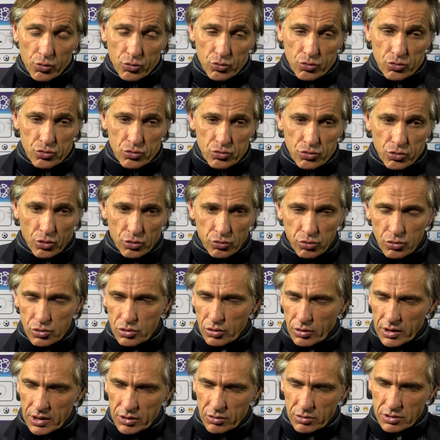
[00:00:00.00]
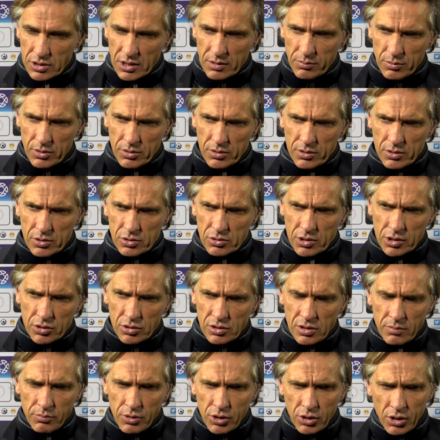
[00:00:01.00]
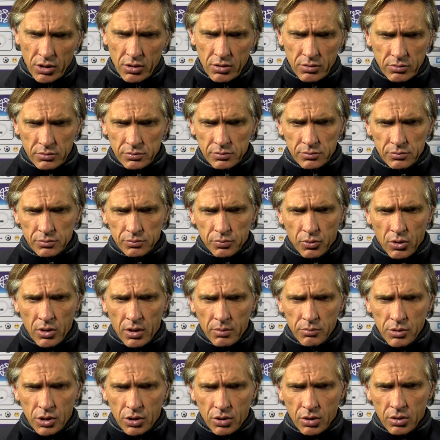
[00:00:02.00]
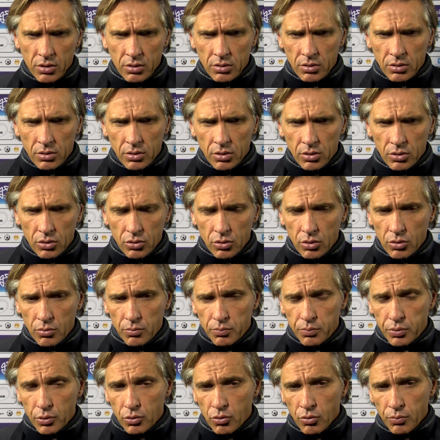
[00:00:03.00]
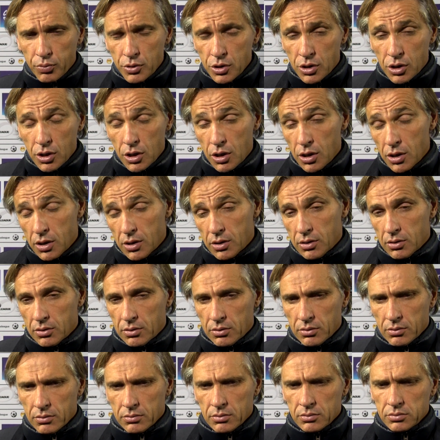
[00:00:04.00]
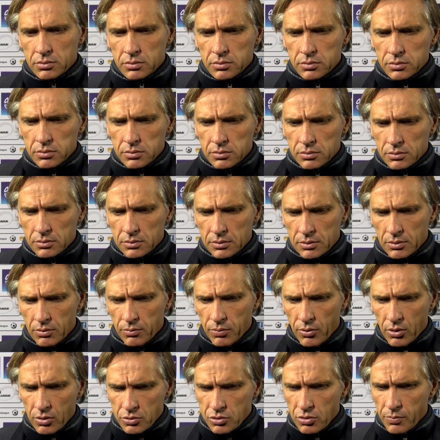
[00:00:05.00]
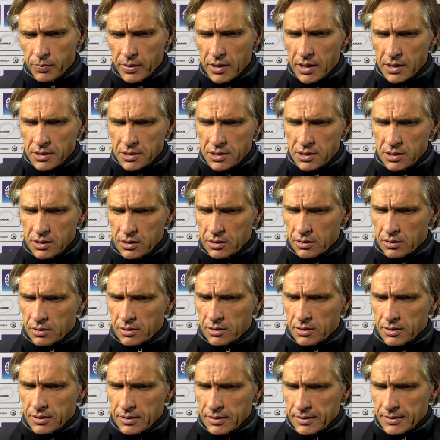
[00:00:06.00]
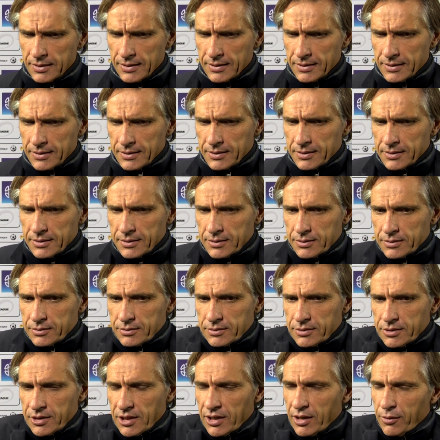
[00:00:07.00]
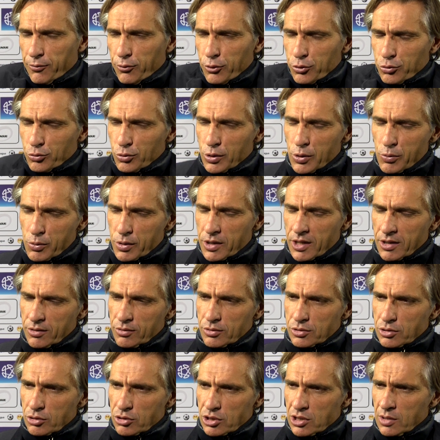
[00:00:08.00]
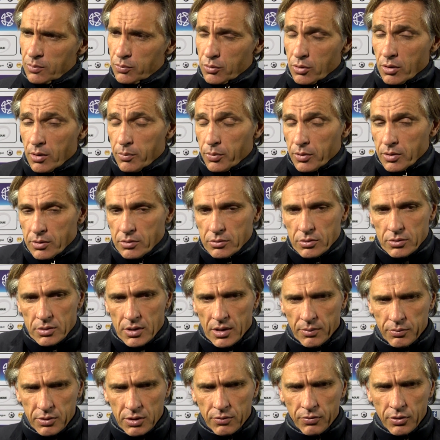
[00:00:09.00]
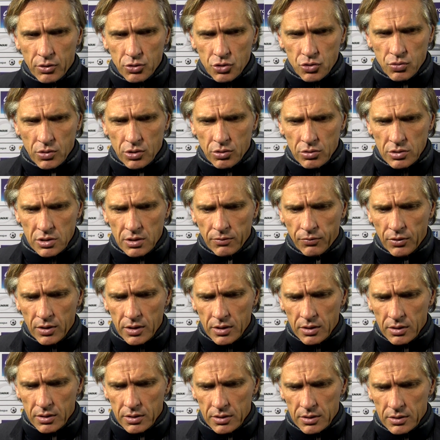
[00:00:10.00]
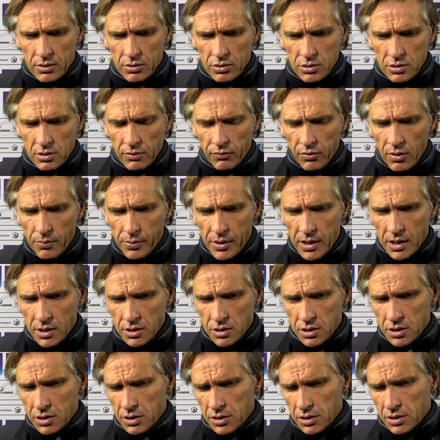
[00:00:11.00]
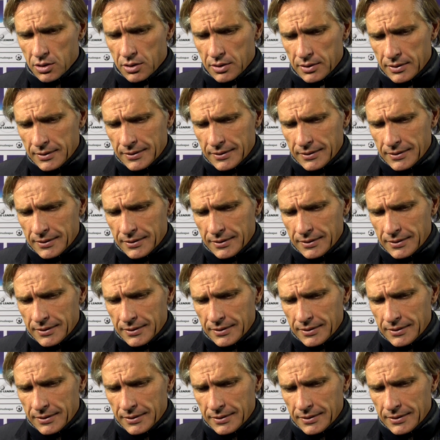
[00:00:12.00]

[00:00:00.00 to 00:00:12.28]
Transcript: Surtout sur la deuxième, euh, sur deuxième mi-temps, une première mi-temps un peu compliquée, on prend ce penalty. il y a des fautes tous les week-ends de ce type, après l'arbitre fait le choix de siffler, de siffler penalty.